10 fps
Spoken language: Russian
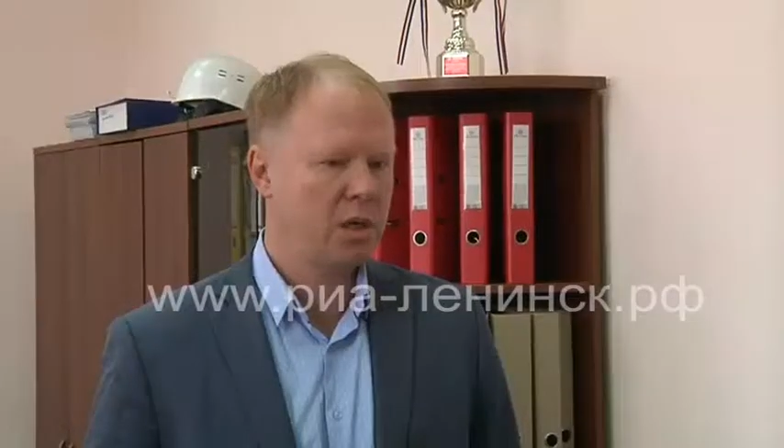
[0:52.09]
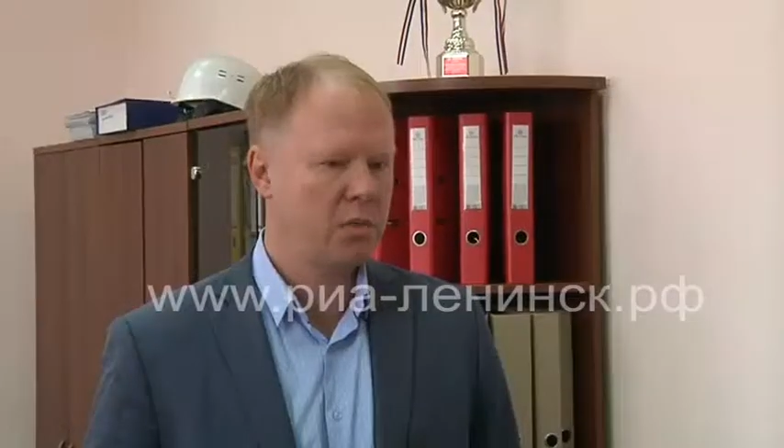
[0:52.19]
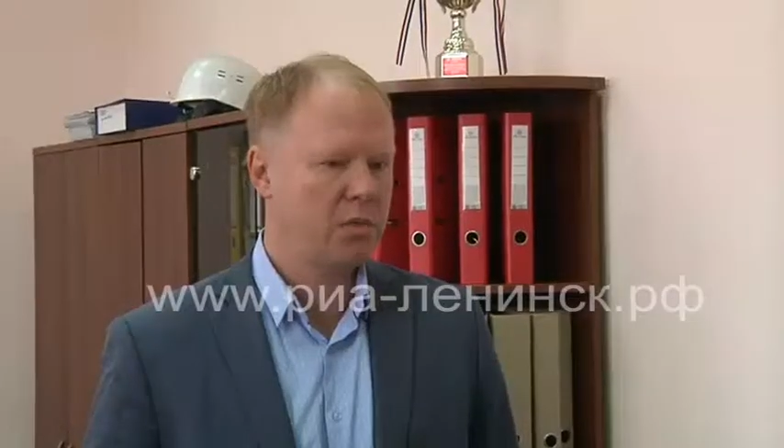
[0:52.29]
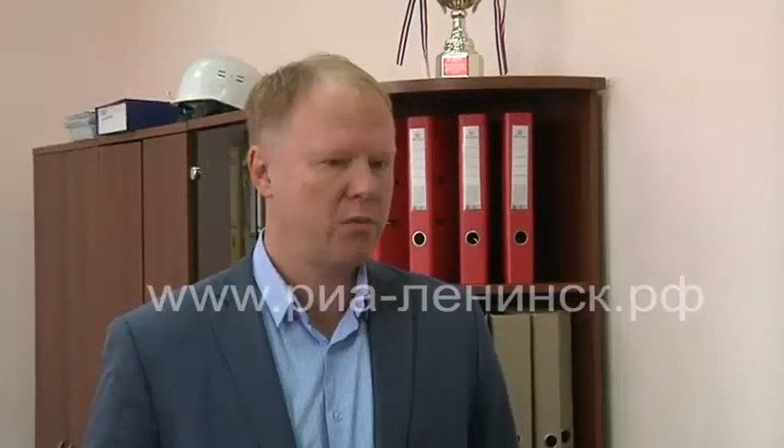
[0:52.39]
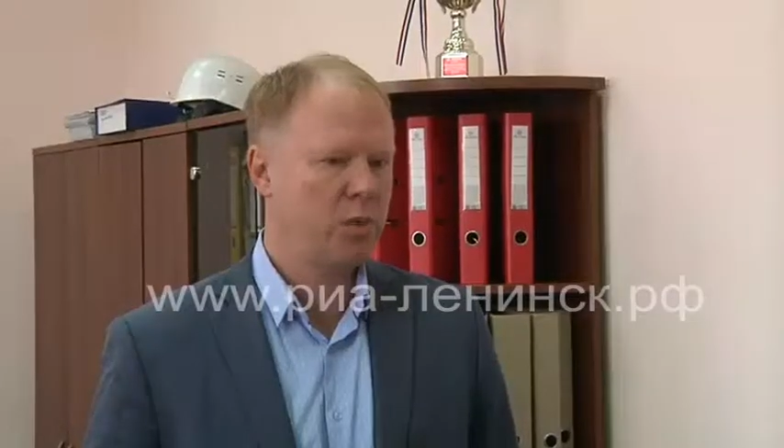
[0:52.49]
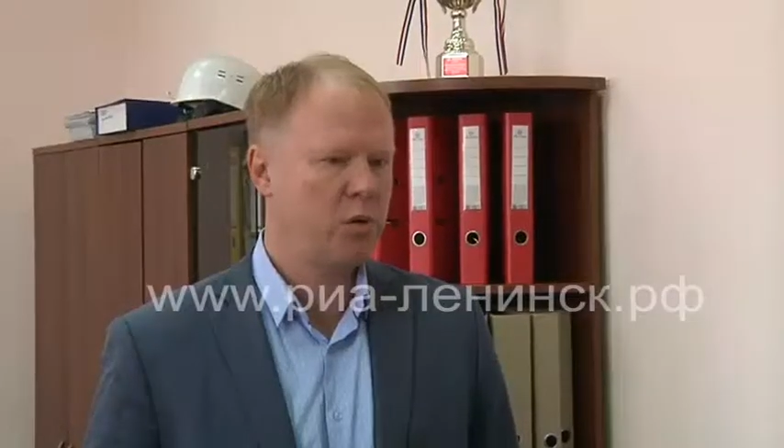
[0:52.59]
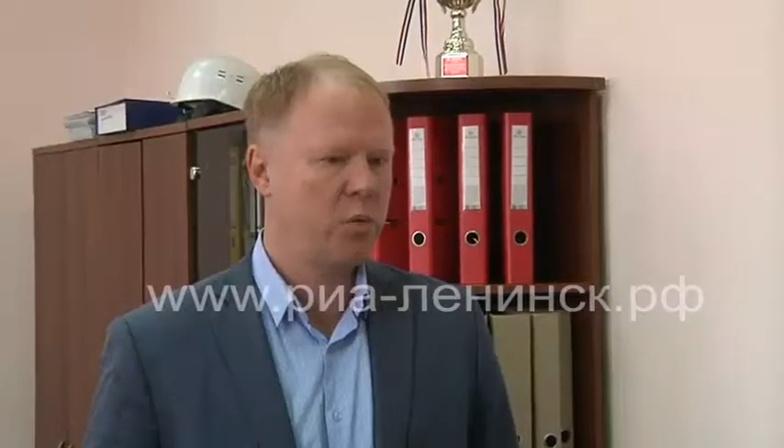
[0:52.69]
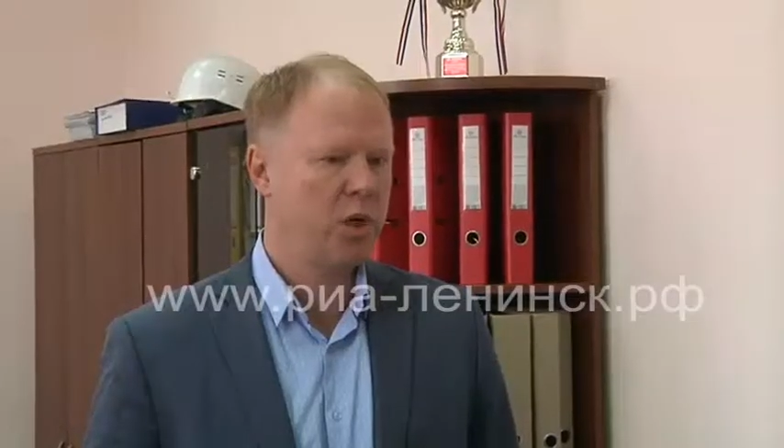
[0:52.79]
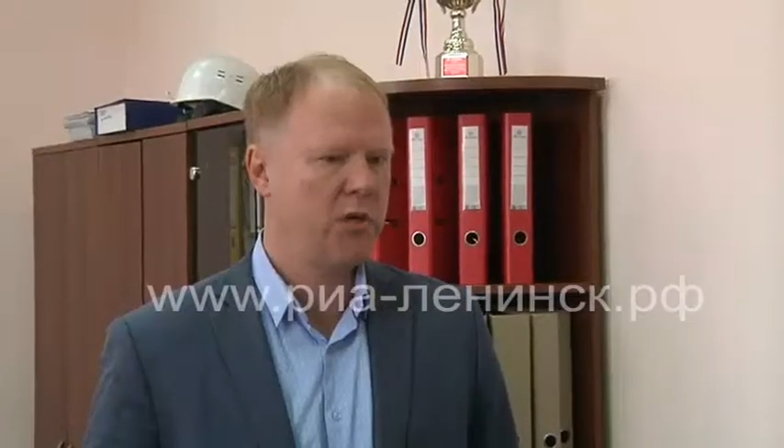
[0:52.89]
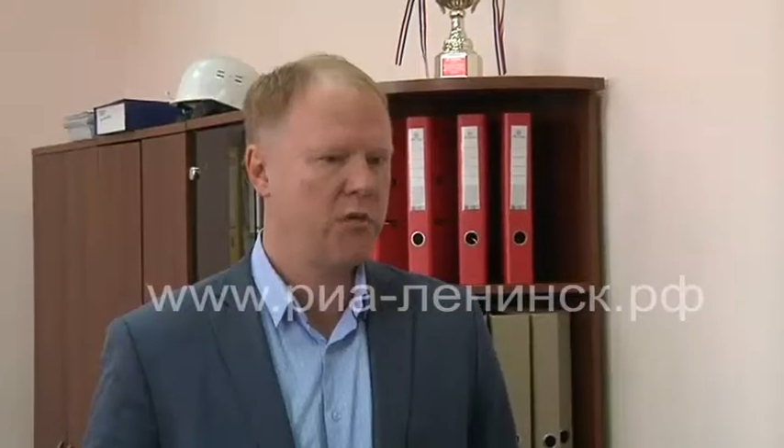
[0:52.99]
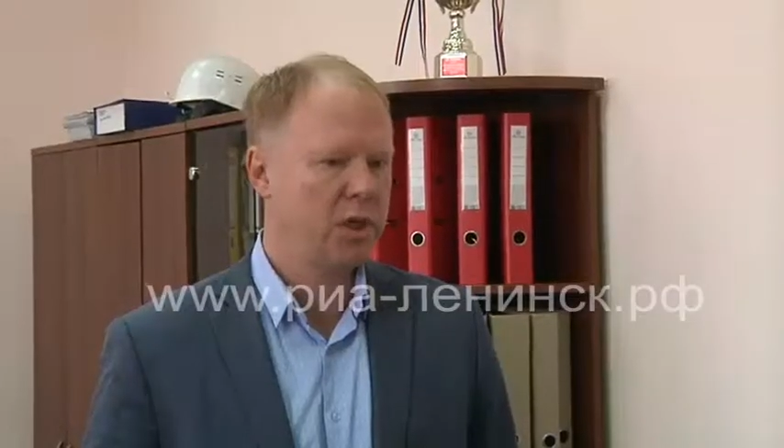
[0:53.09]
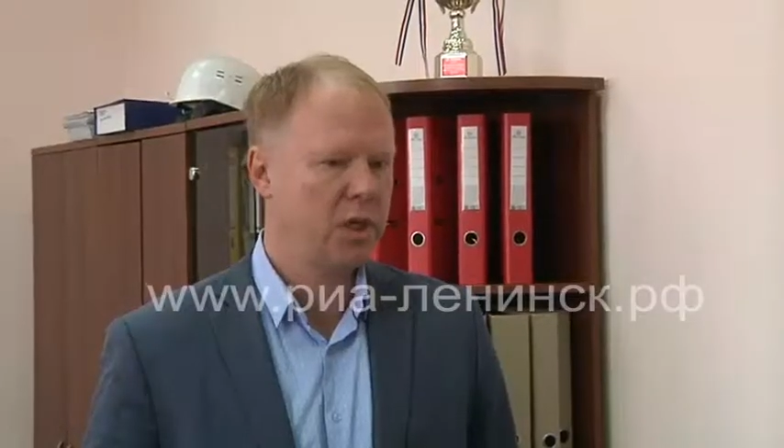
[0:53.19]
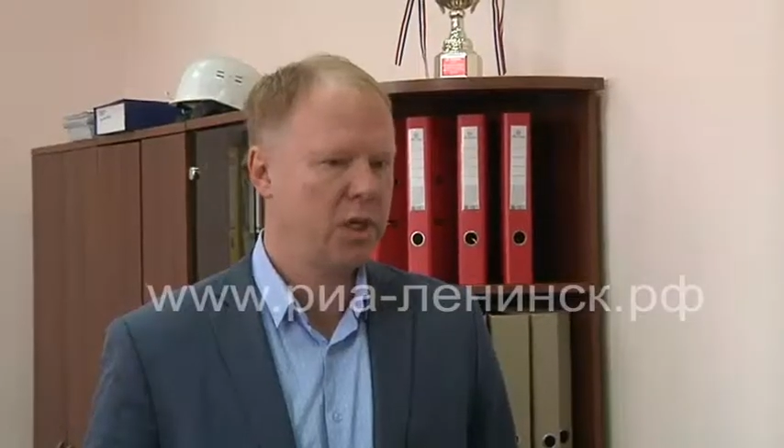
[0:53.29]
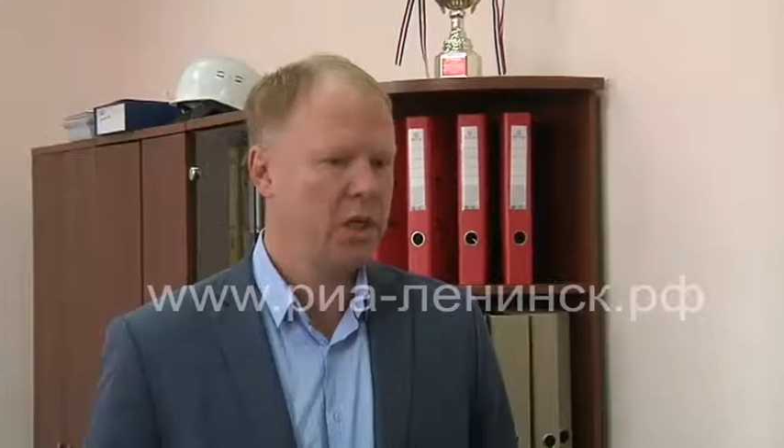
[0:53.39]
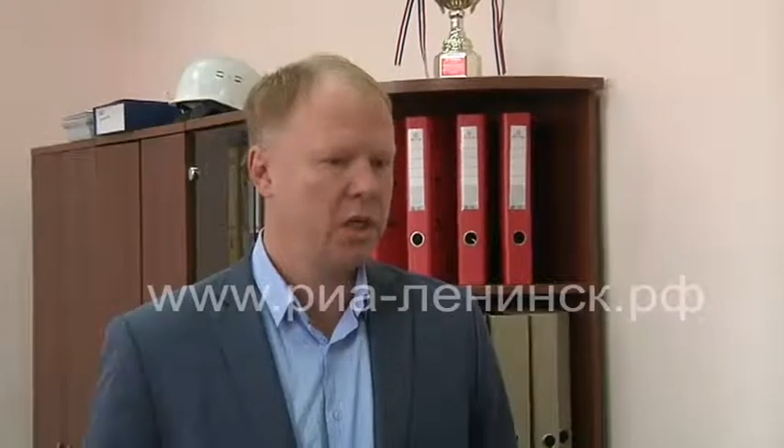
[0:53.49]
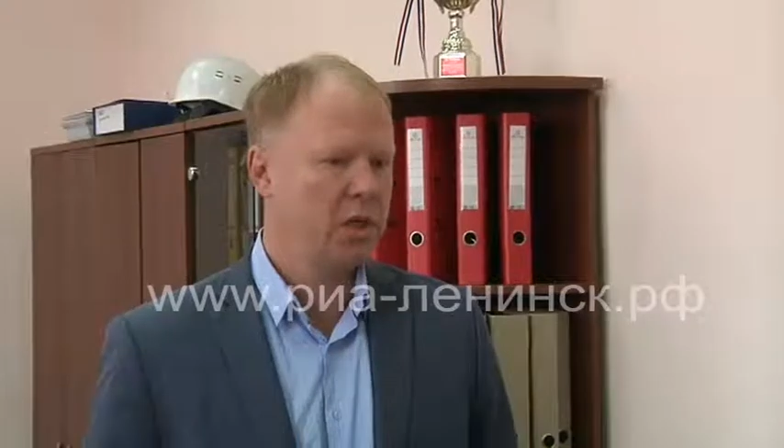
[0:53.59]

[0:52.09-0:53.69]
градусов поступает вода